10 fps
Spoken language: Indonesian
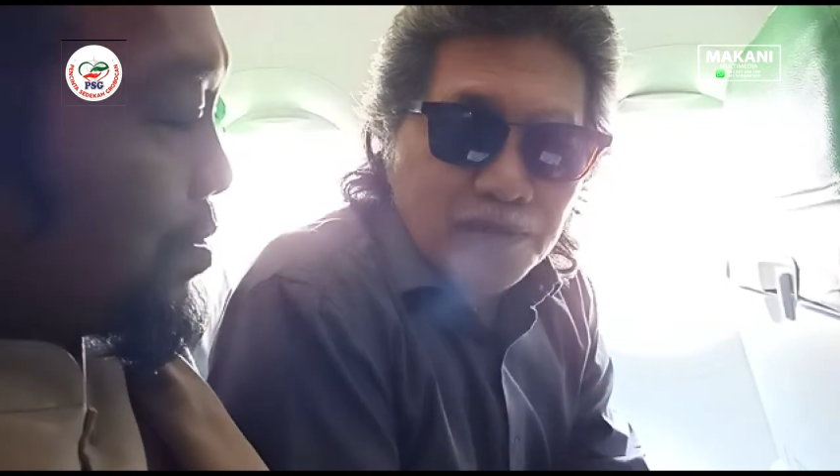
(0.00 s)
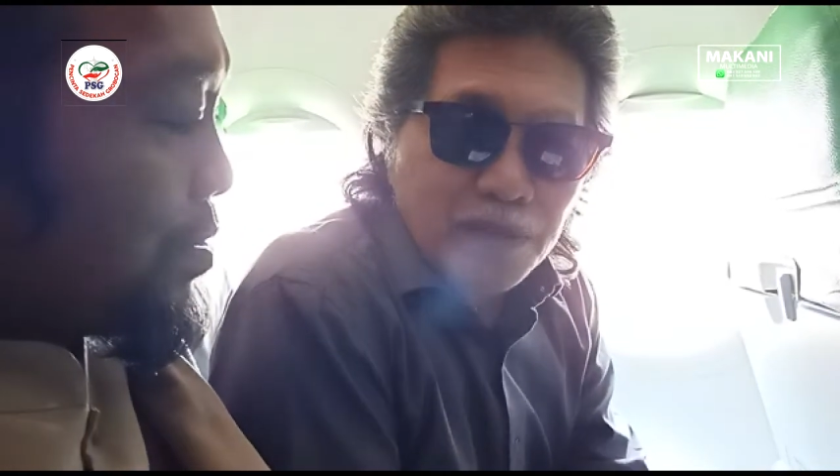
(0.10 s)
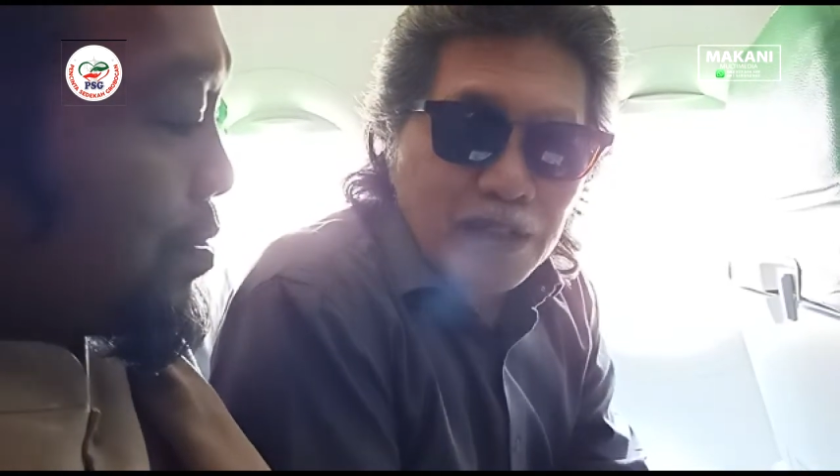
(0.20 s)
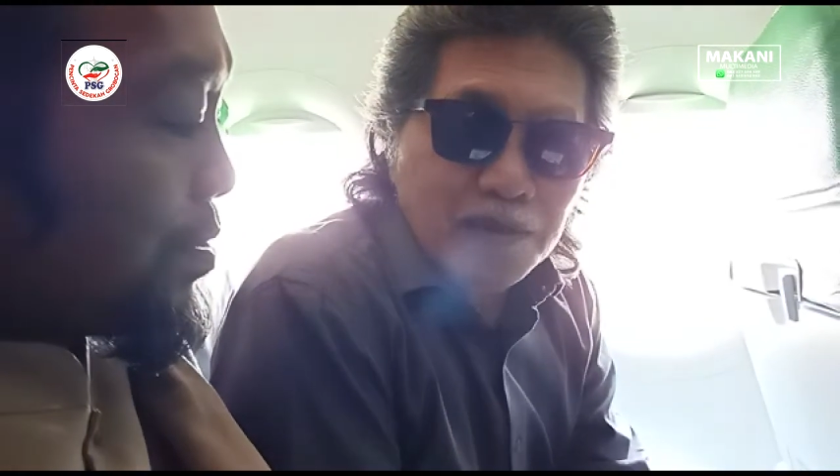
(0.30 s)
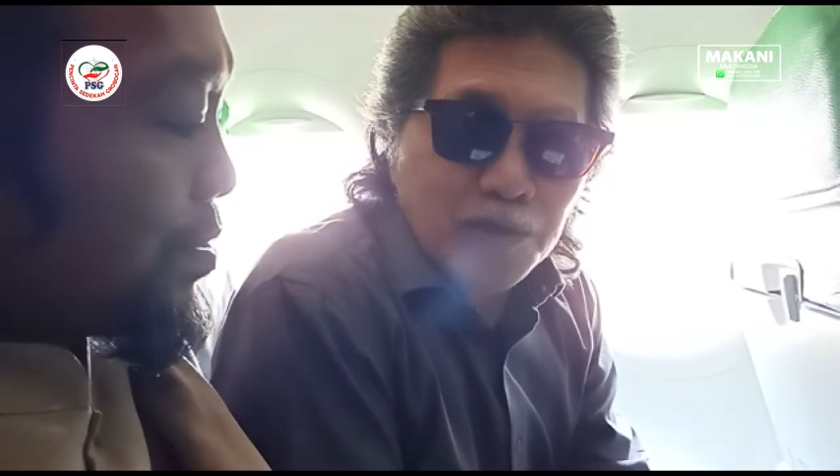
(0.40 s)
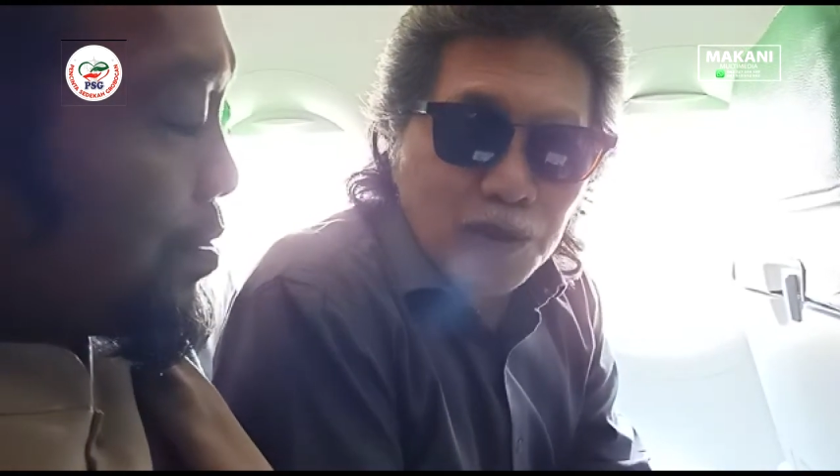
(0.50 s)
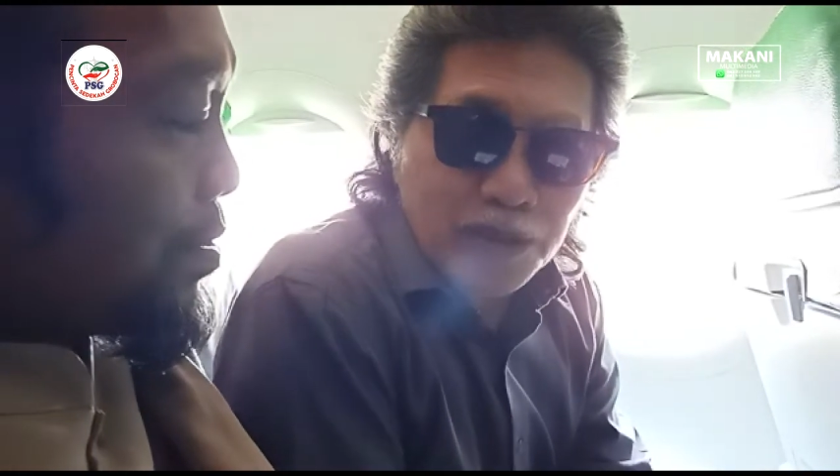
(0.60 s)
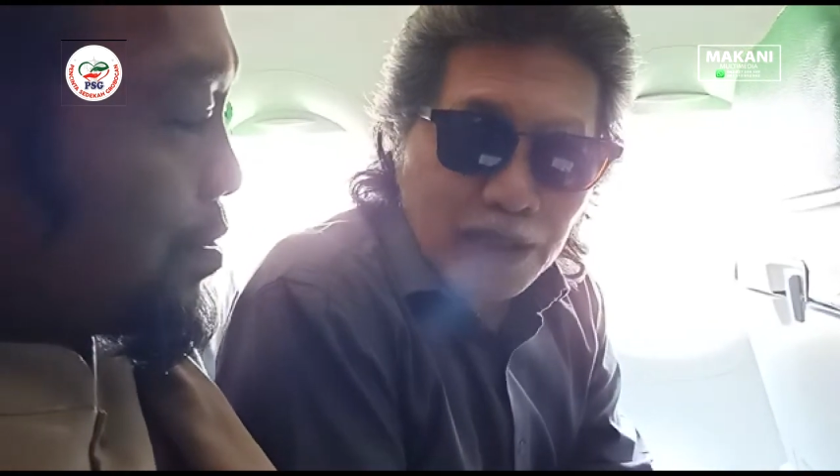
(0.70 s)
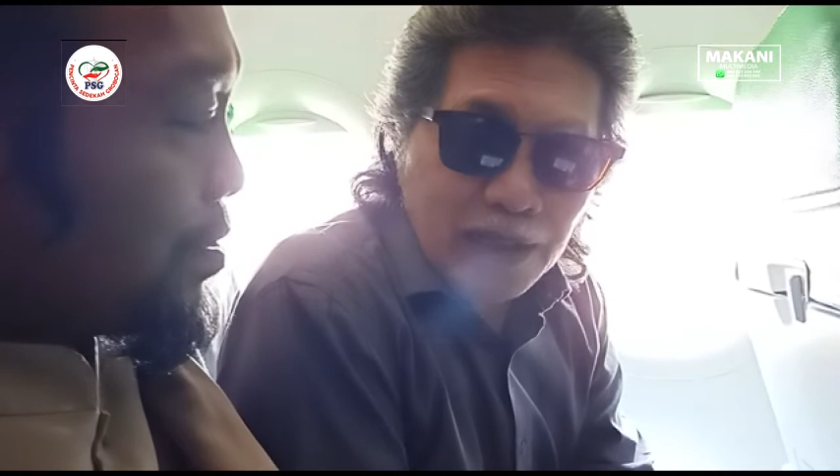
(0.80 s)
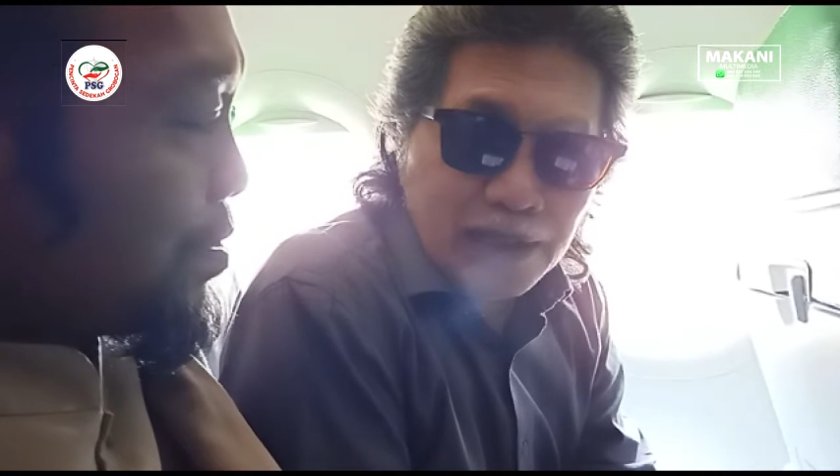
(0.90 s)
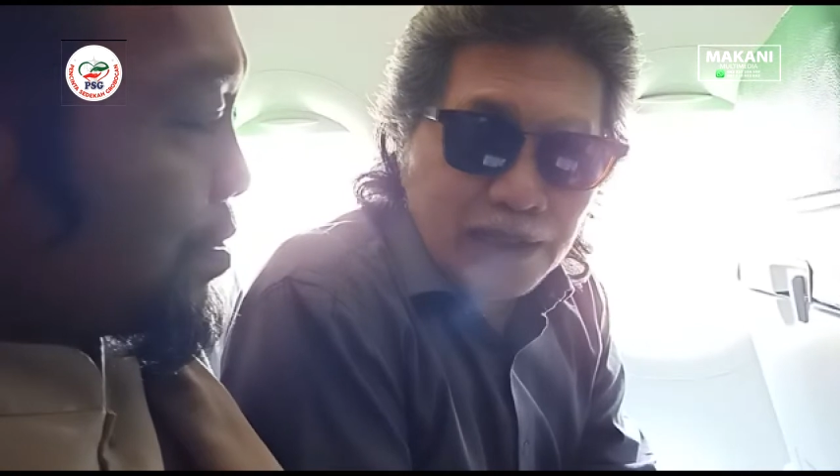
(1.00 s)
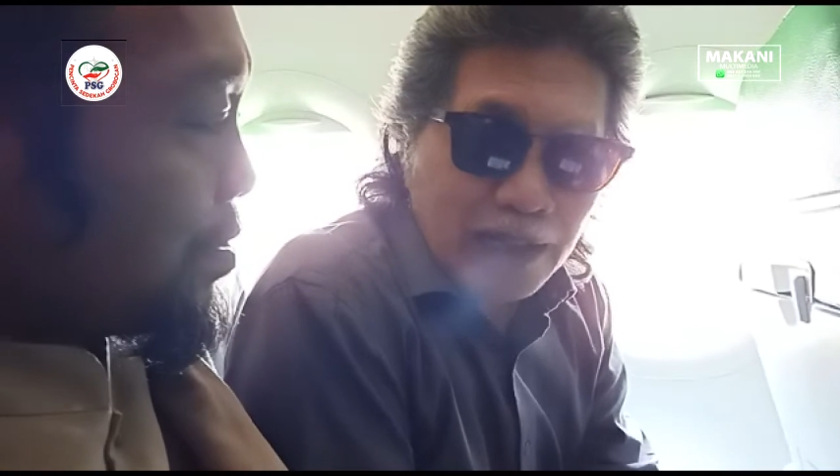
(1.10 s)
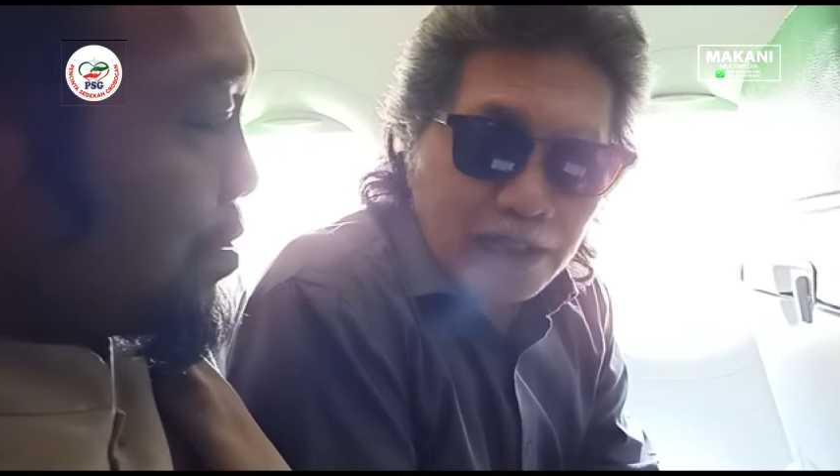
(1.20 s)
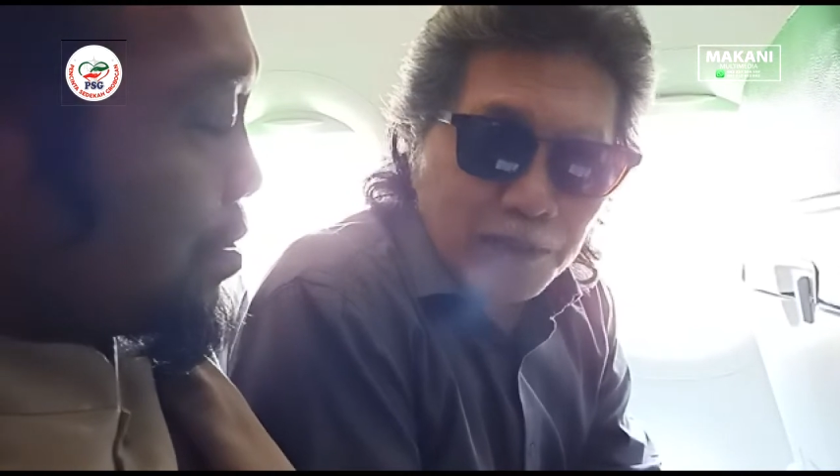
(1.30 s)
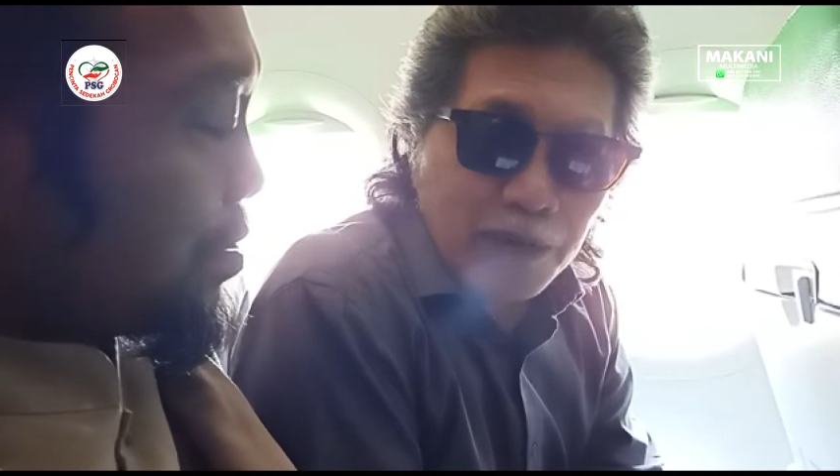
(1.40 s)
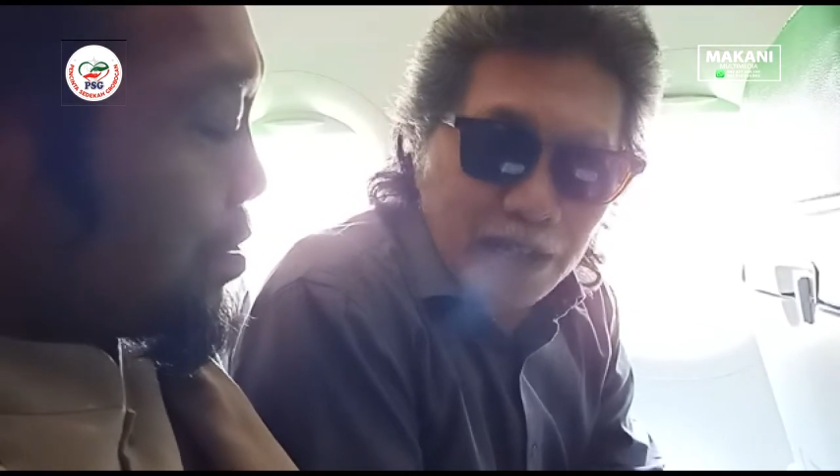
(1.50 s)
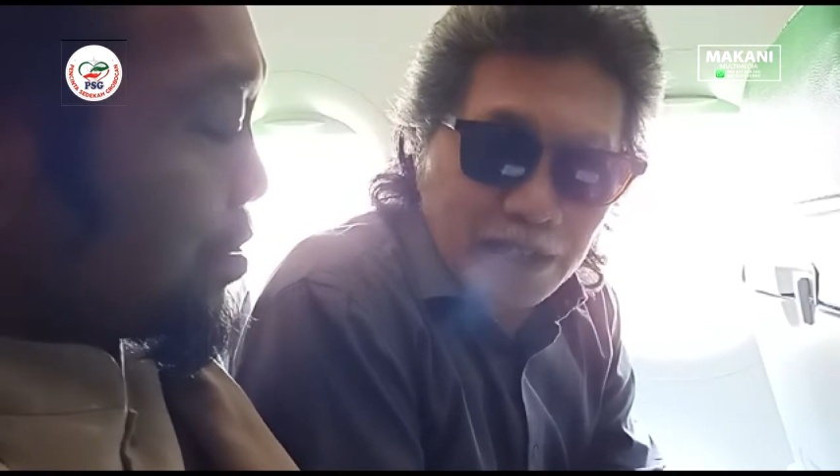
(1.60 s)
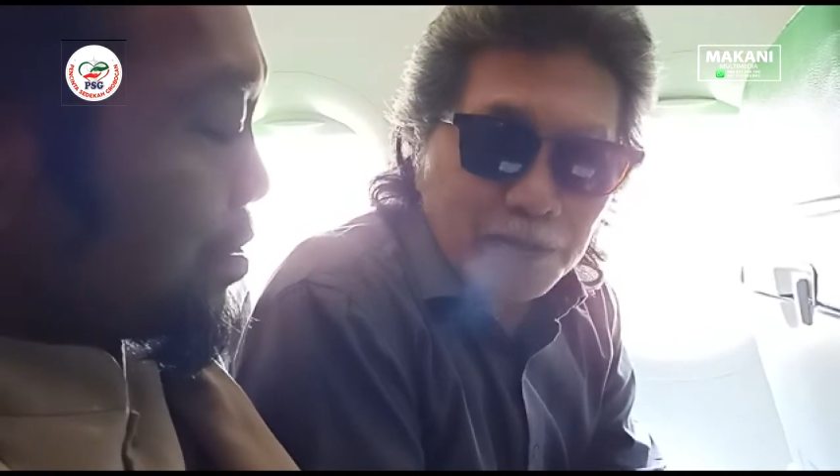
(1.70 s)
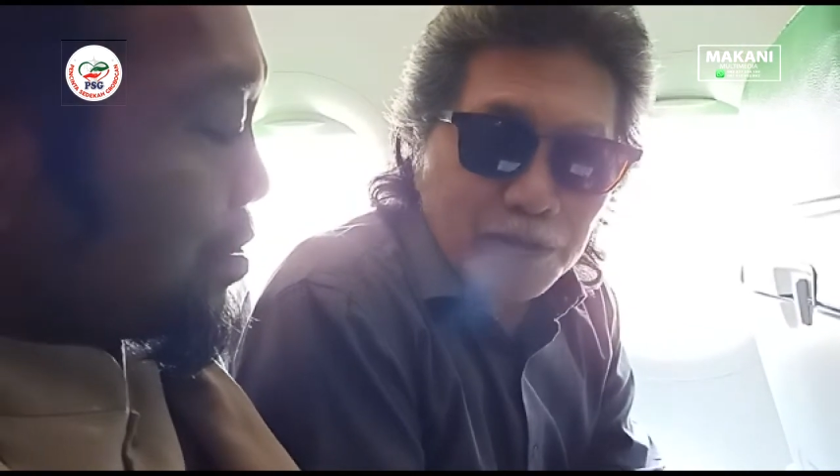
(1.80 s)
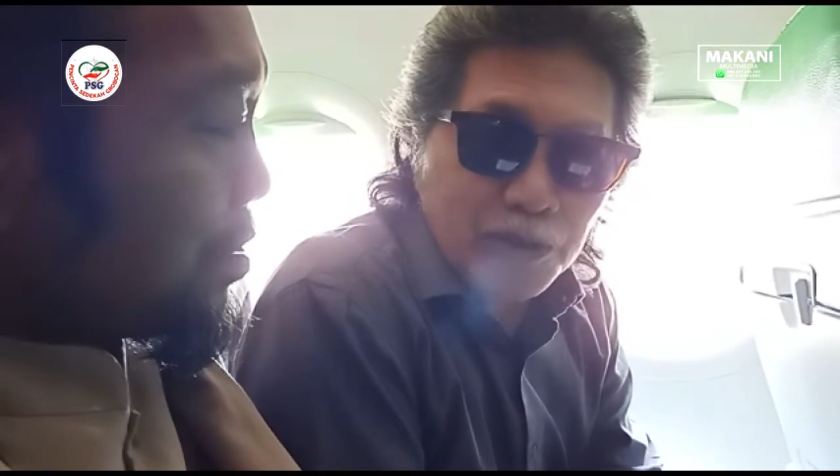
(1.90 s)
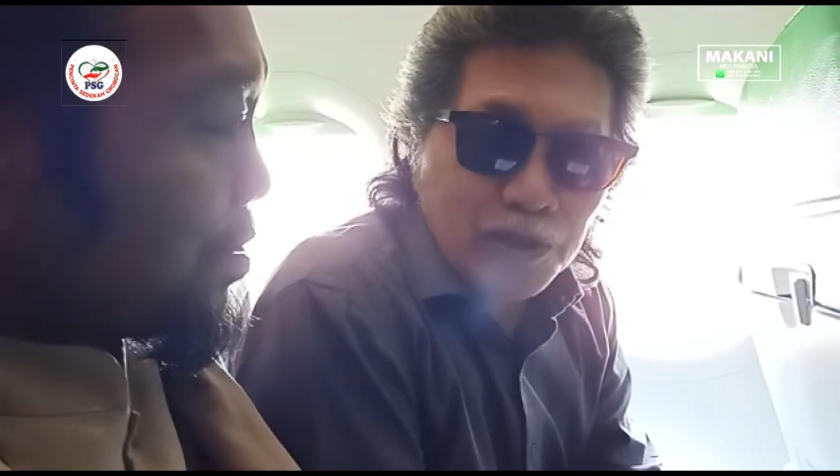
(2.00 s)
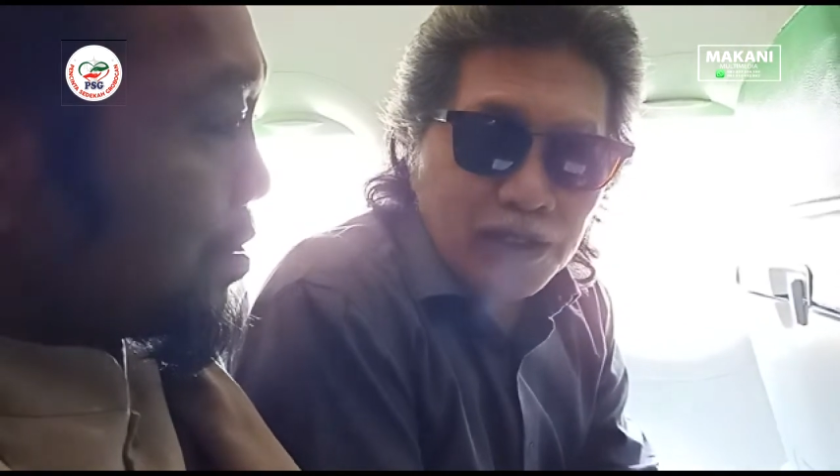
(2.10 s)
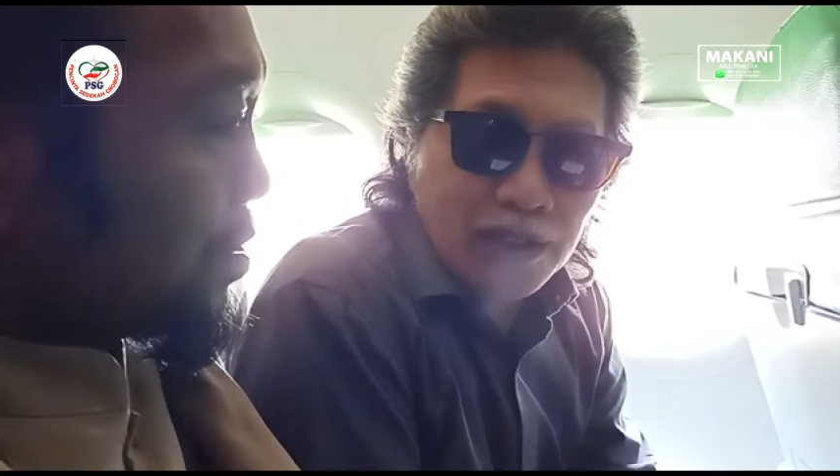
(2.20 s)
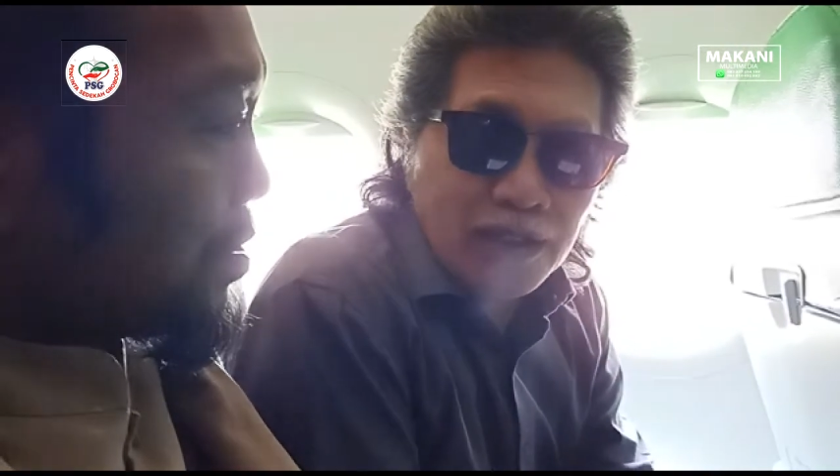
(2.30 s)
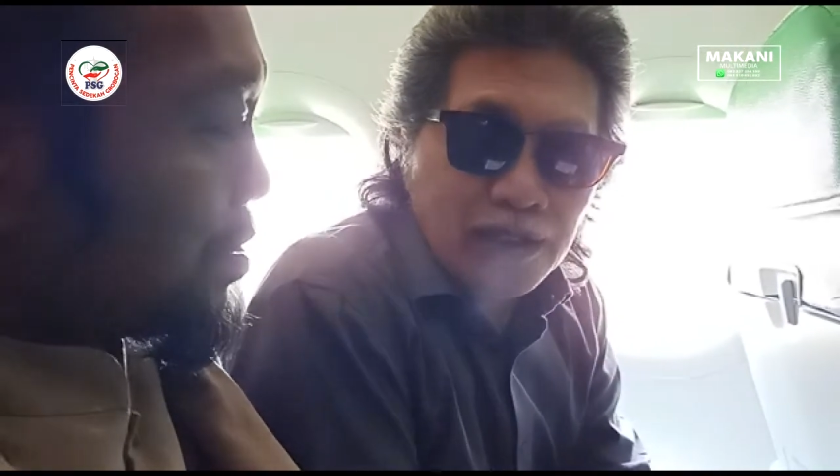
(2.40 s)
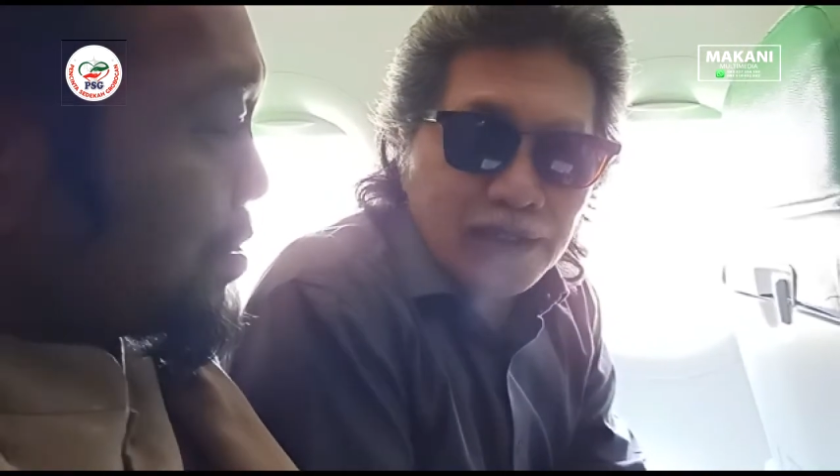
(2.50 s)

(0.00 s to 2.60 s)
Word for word: Paling mulia, tidak hanya baik tapi mulia.